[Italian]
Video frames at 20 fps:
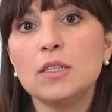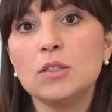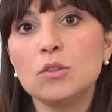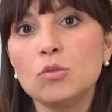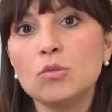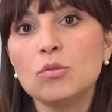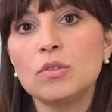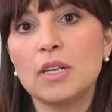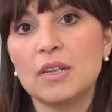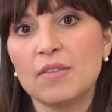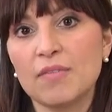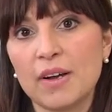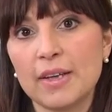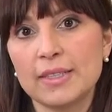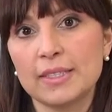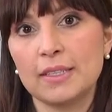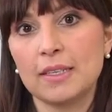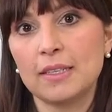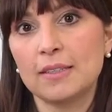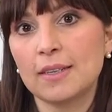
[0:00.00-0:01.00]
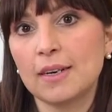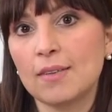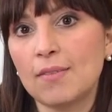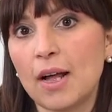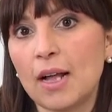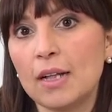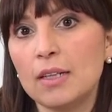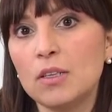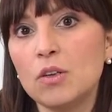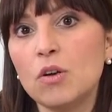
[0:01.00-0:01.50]
in tutte le fasi del
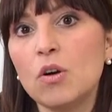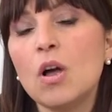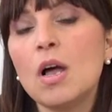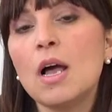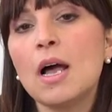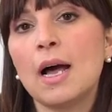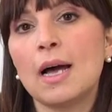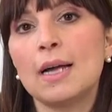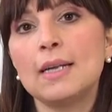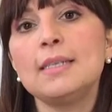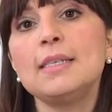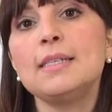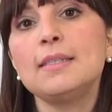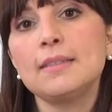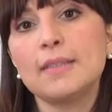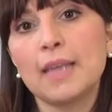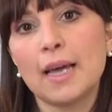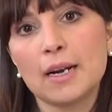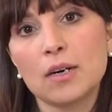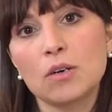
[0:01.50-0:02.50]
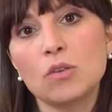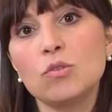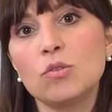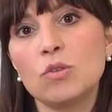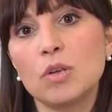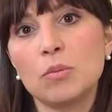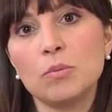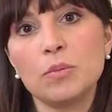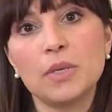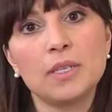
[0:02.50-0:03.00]
travaglio all'interno di
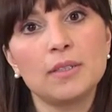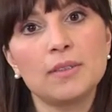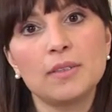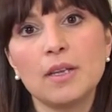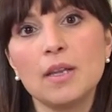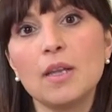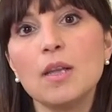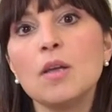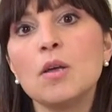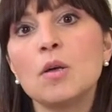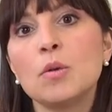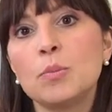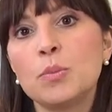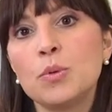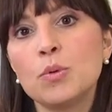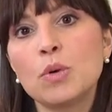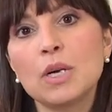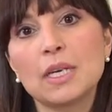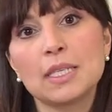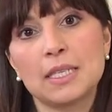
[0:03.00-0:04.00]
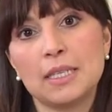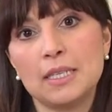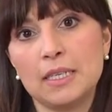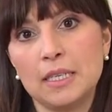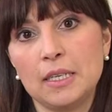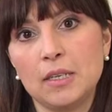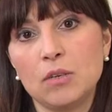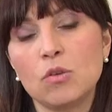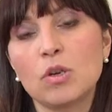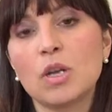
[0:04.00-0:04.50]
un ambiente più
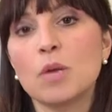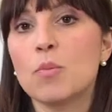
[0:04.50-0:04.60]
casalingo,